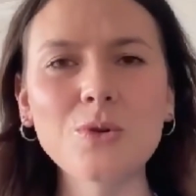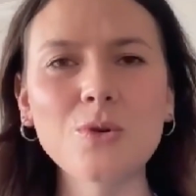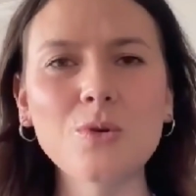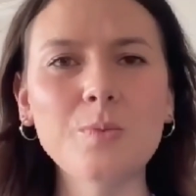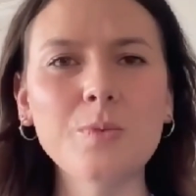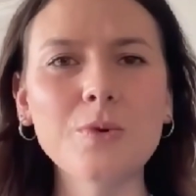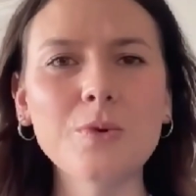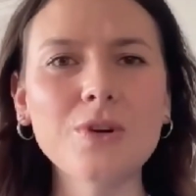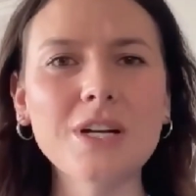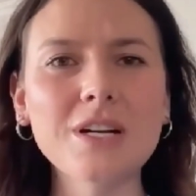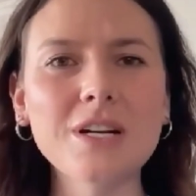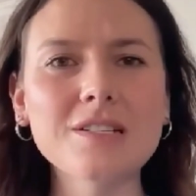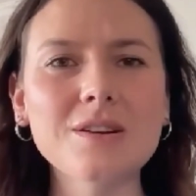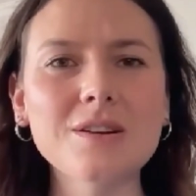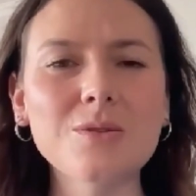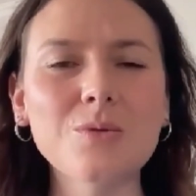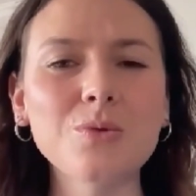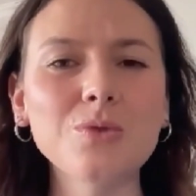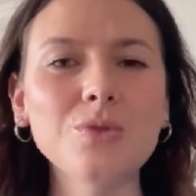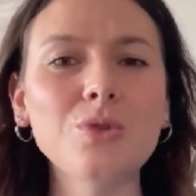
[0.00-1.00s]
grupo en el
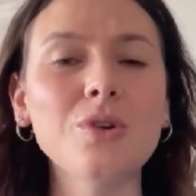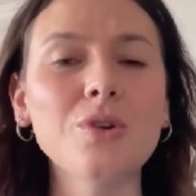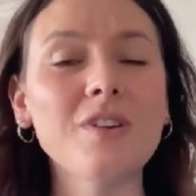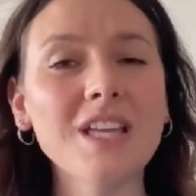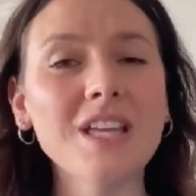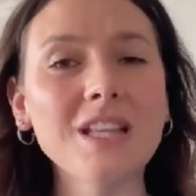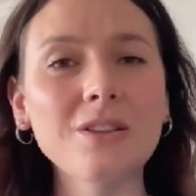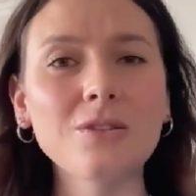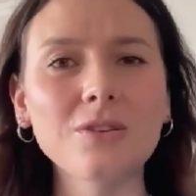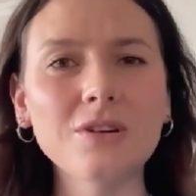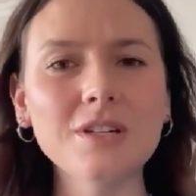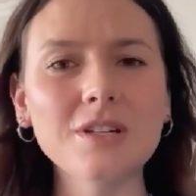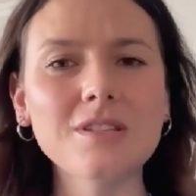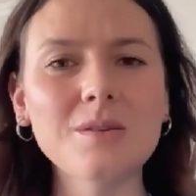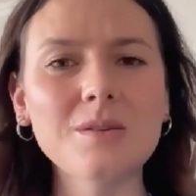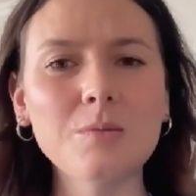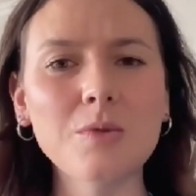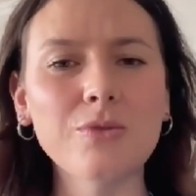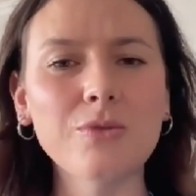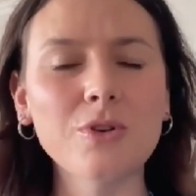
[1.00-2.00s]
segundo evento que
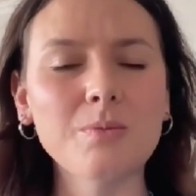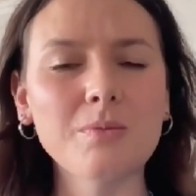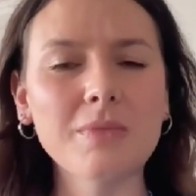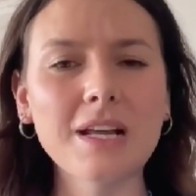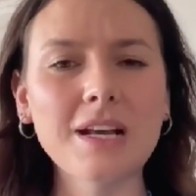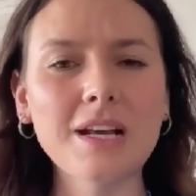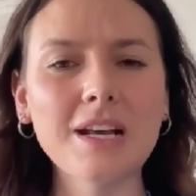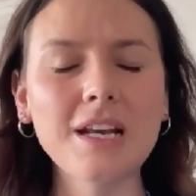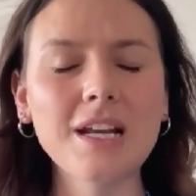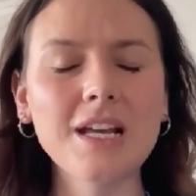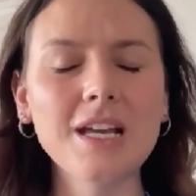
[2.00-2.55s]
hicimos formal